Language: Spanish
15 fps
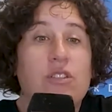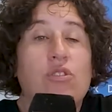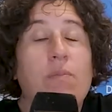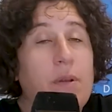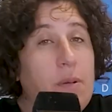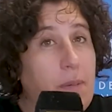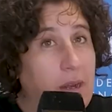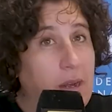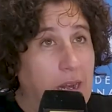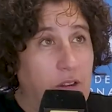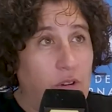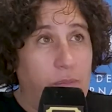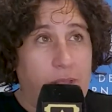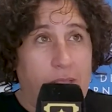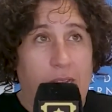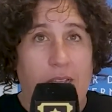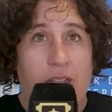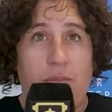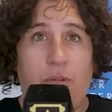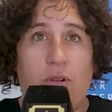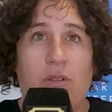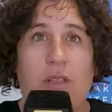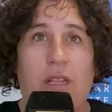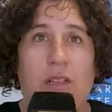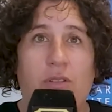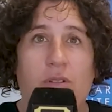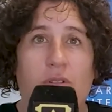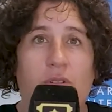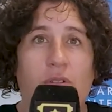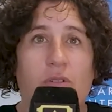es un primer largometraje, por lo
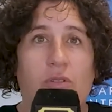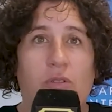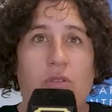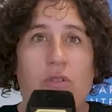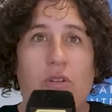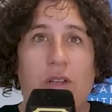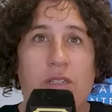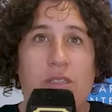tanto,